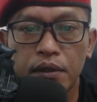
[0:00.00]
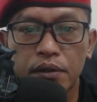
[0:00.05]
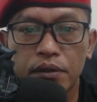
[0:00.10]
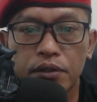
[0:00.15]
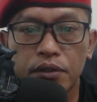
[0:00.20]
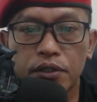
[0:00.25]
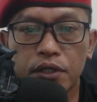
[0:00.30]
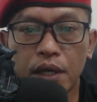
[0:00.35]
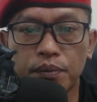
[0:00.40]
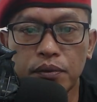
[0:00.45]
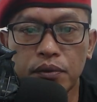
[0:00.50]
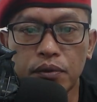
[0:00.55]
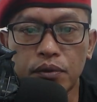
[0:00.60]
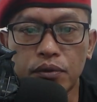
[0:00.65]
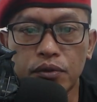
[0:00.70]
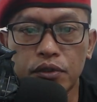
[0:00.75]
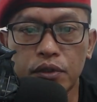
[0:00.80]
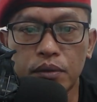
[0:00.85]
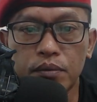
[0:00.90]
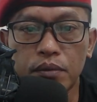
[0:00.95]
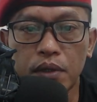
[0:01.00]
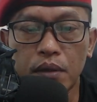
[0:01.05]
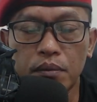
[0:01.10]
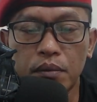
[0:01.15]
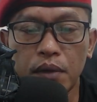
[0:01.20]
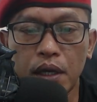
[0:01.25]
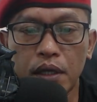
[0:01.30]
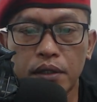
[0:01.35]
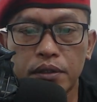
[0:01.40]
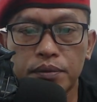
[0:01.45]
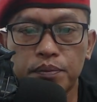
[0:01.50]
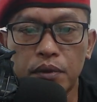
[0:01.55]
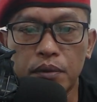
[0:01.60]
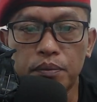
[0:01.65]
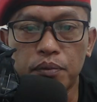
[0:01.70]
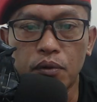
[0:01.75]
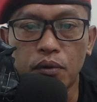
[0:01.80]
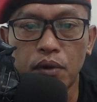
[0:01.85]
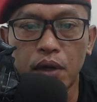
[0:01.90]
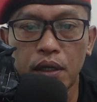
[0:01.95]
Sabtu 19
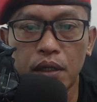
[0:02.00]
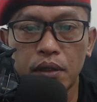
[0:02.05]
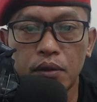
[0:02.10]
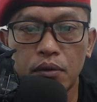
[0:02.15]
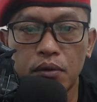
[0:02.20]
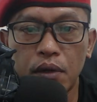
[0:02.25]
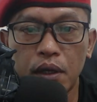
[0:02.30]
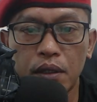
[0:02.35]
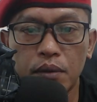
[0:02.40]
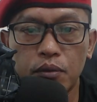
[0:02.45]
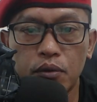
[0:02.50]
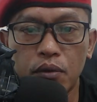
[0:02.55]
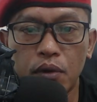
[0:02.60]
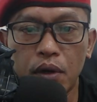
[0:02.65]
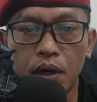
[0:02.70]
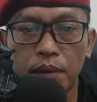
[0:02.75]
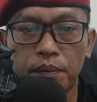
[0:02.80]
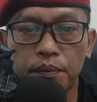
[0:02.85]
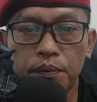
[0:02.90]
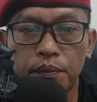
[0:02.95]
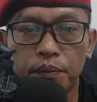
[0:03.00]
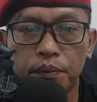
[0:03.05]
Februari 2022